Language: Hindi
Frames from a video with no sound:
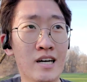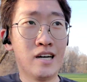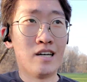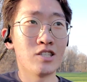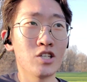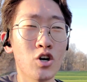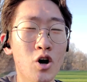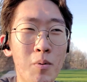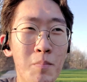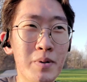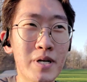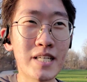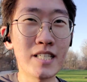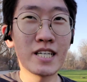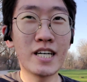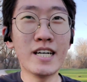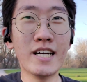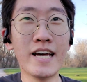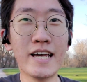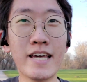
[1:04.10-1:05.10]
ऐसे
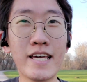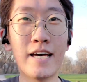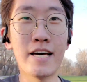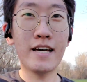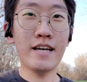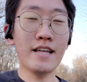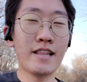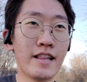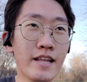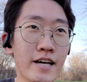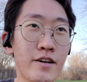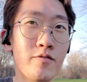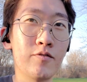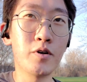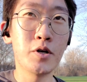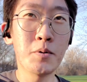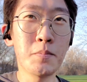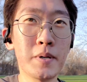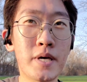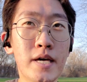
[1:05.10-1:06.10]
कंपटीशन नहीं है लेकिन
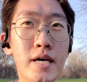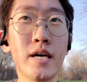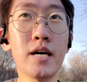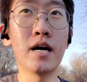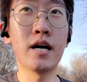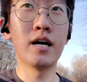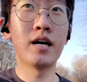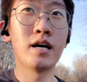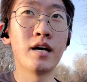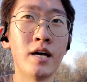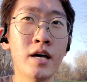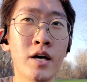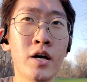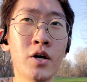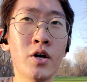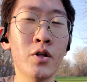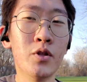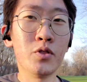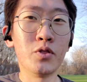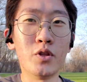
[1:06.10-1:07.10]
फिर भी
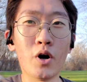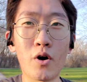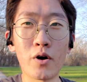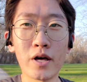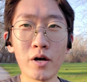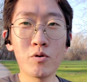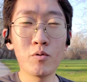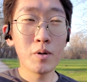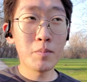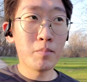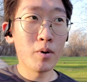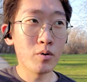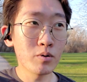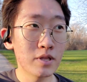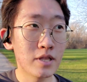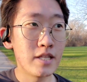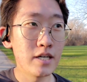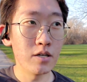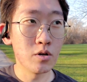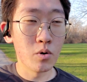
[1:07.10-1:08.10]
दौड़े हुए बहुत
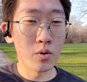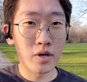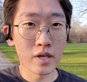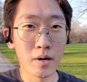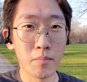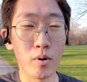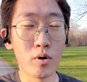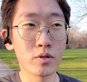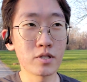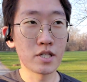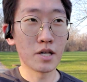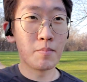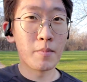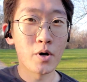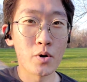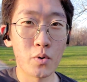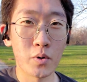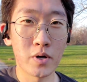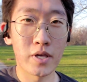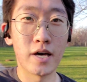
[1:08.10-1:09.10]
दिन हो गया बहुत समय
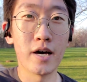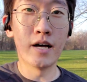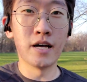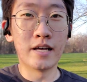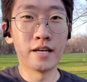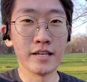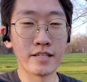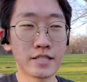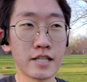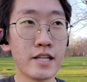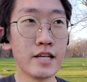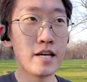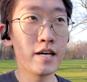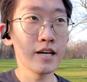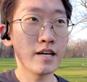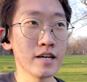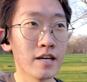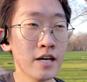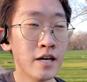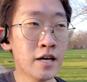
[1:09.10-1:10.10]
हो गया
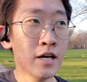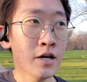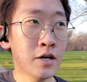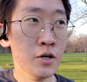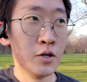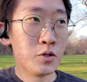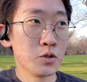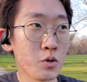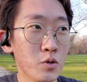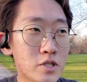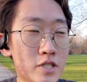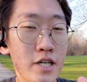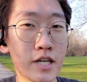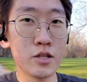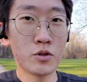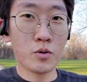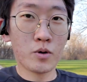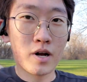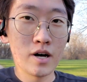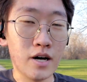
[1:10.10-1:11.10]
इसलिए सोचे कि
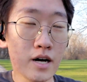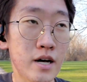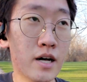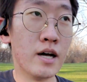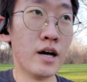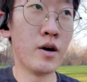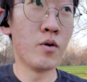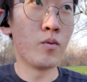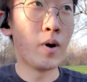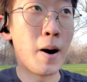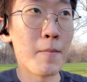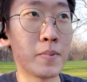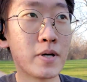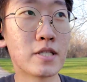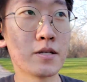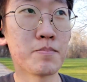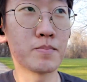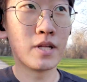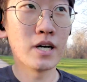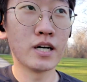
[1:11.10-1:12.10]
थोड़ा वापस
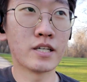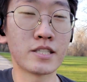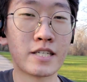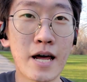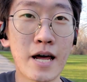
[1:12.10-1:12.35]
अपना